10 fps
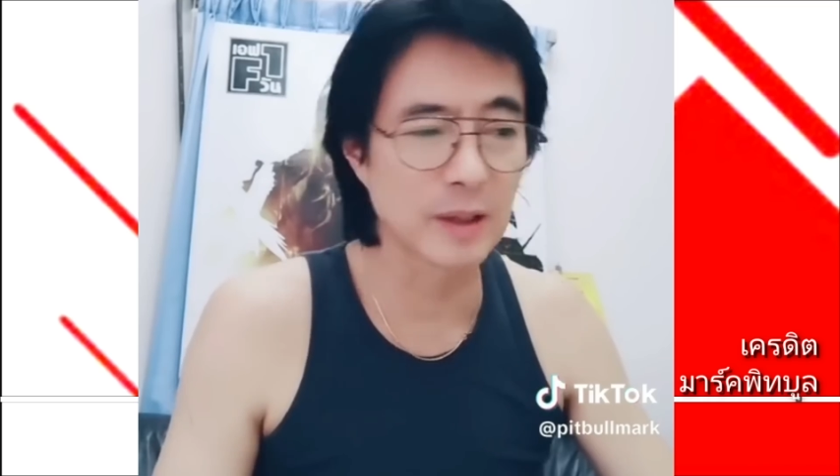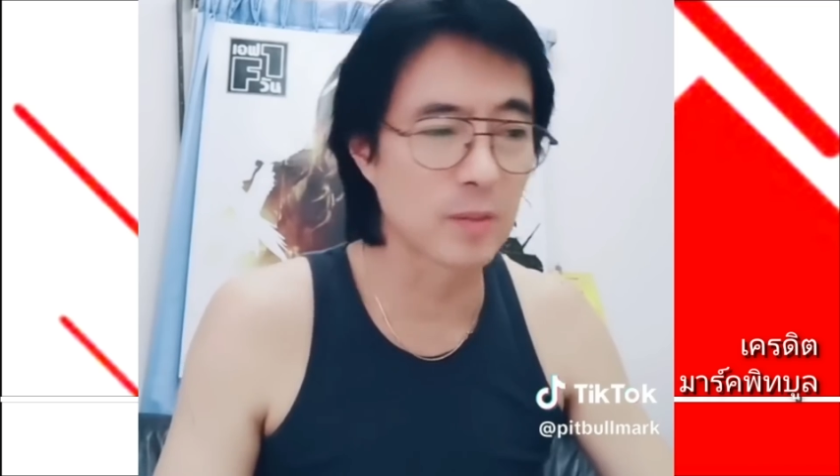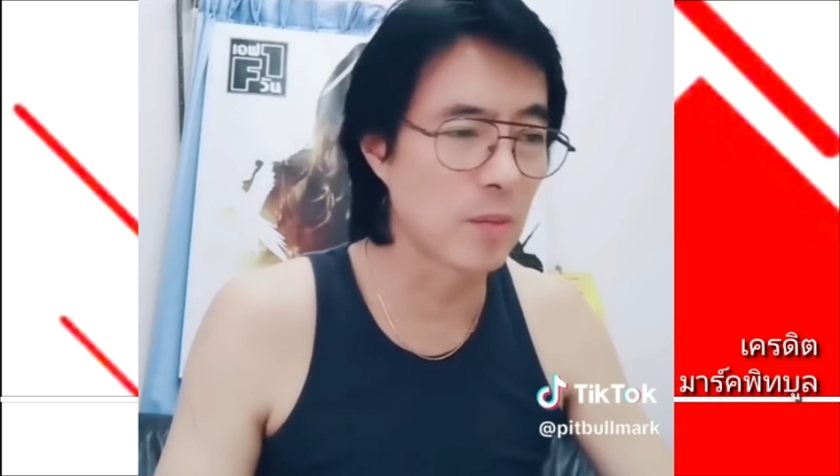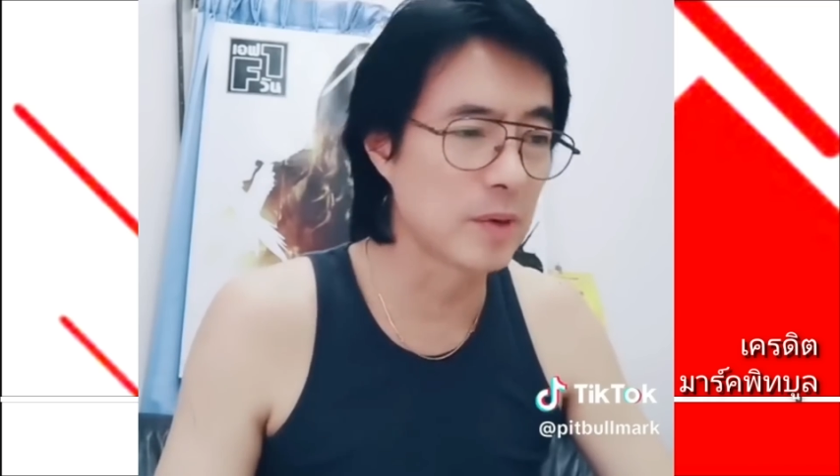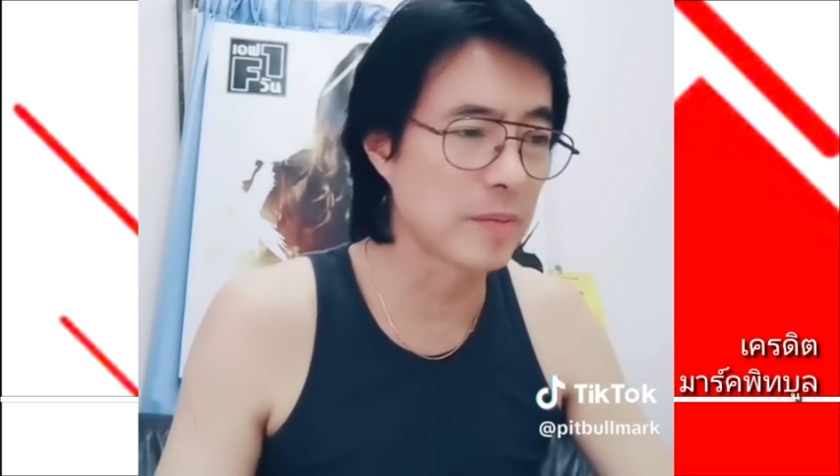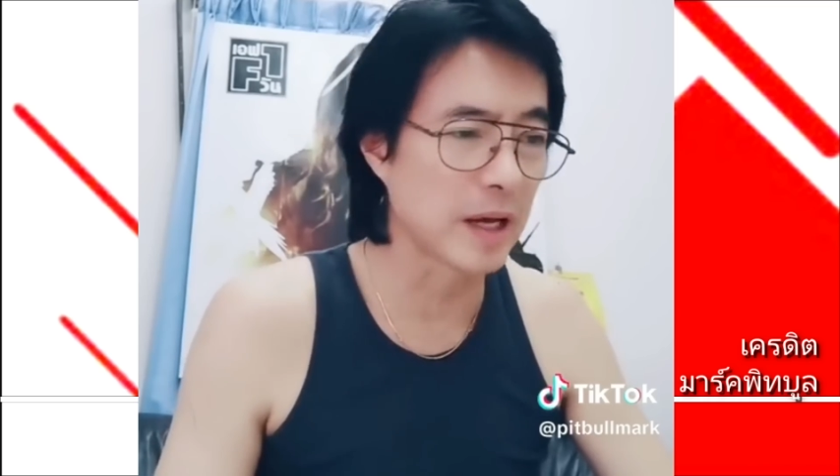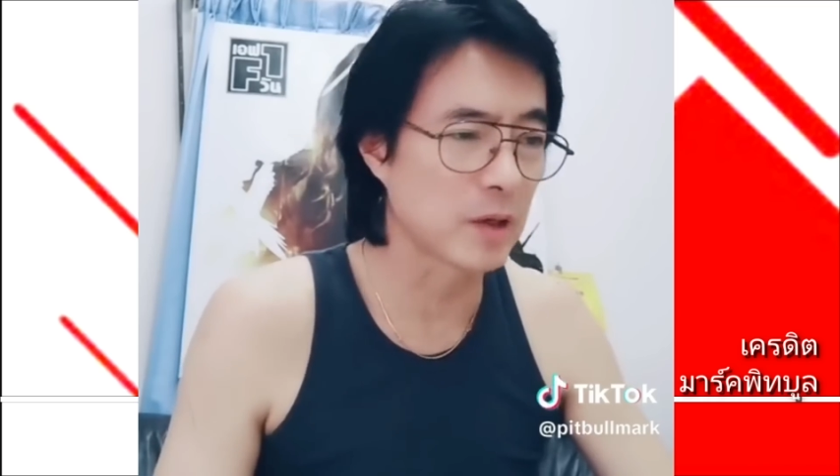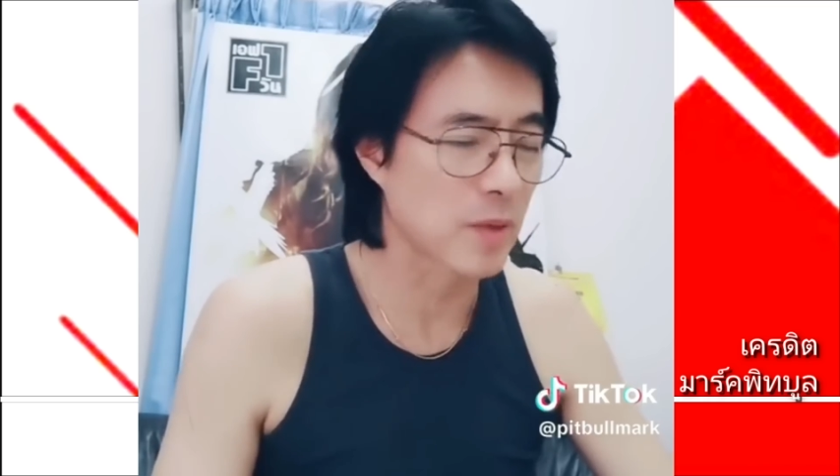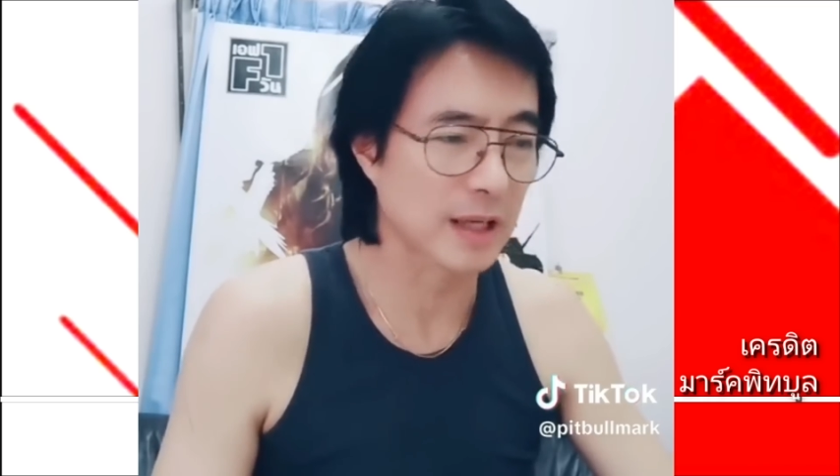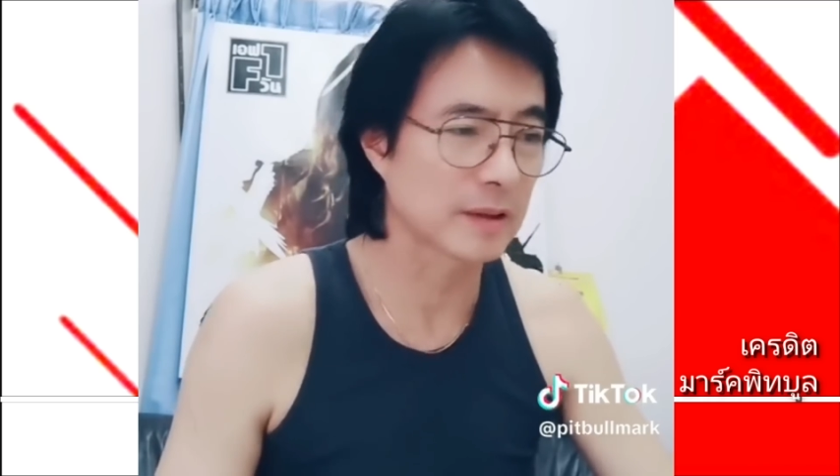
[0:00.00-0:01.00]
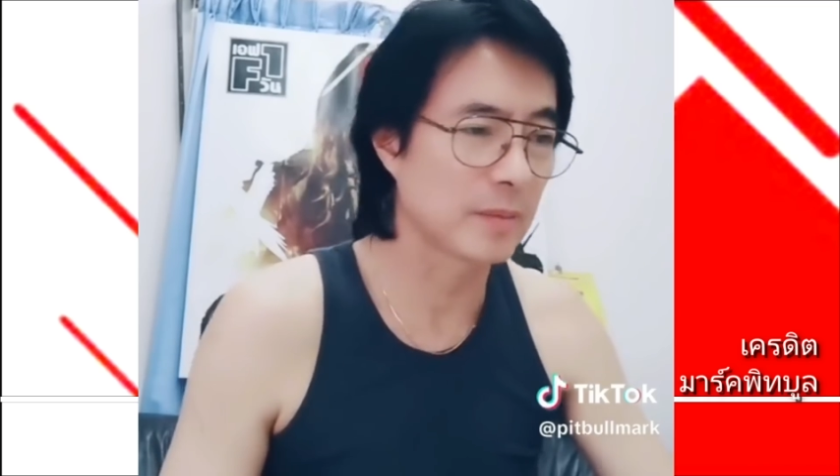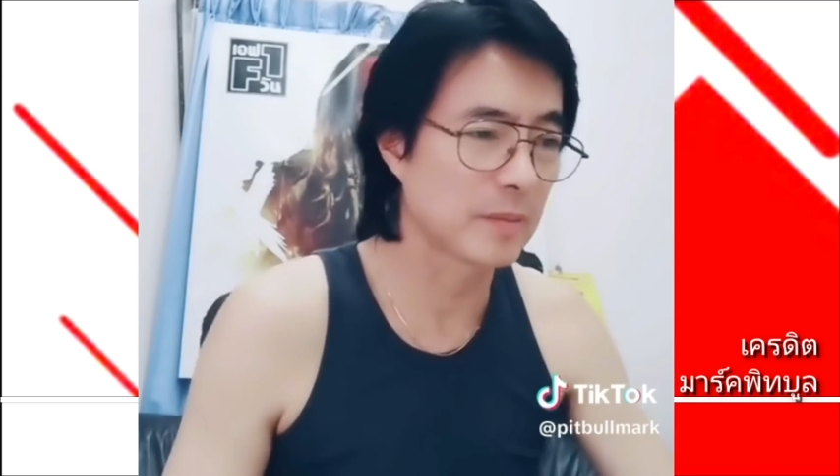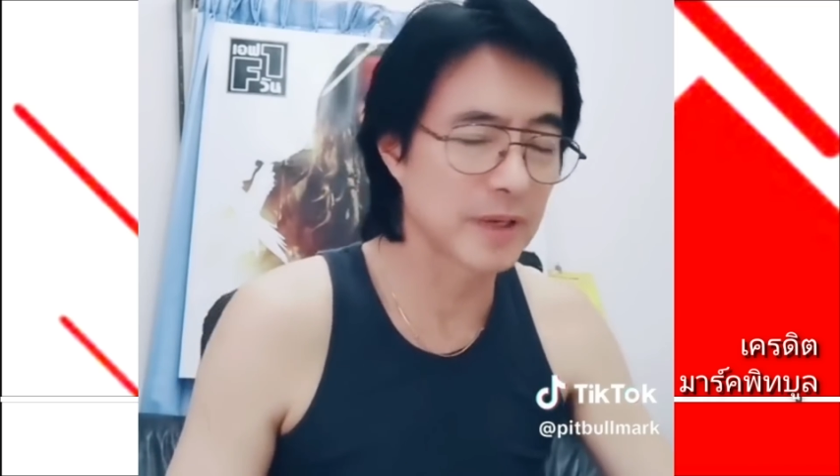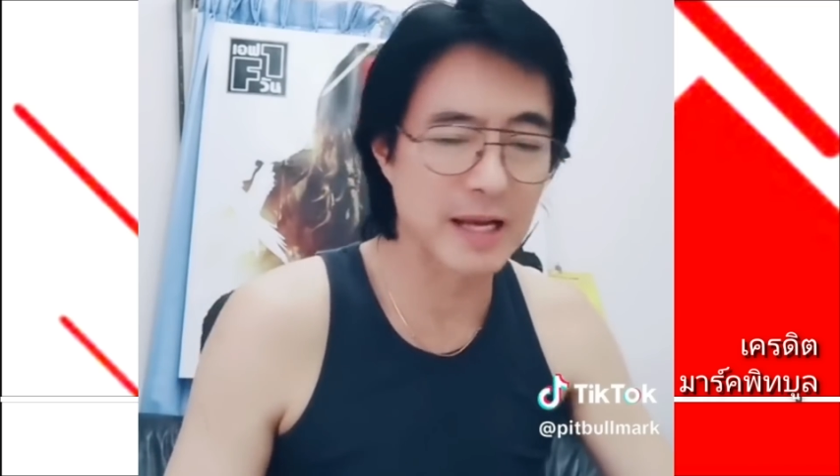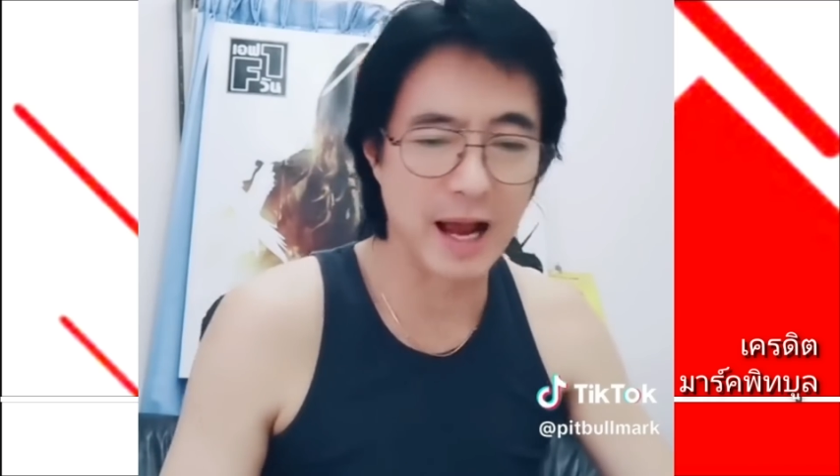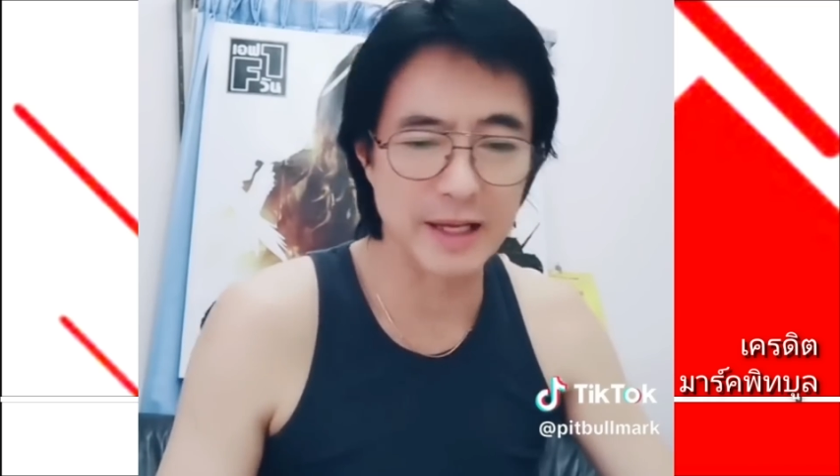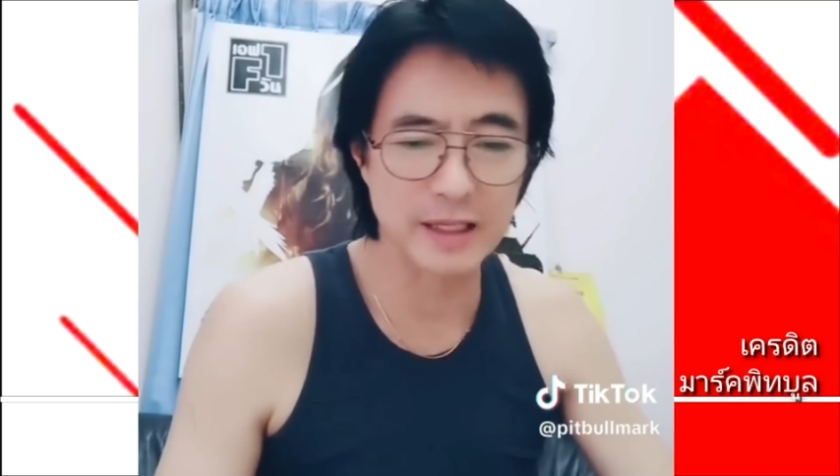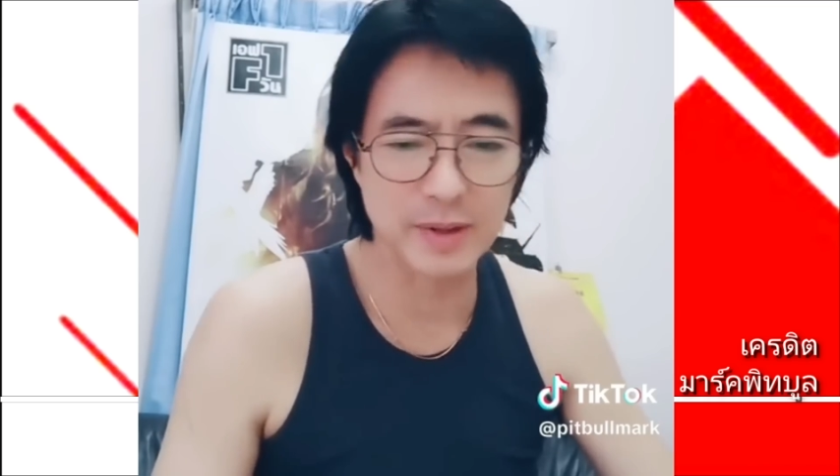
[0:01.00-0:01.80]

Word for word: ถ้าพวกมึงไม่อนุมัติก็ไม่ได้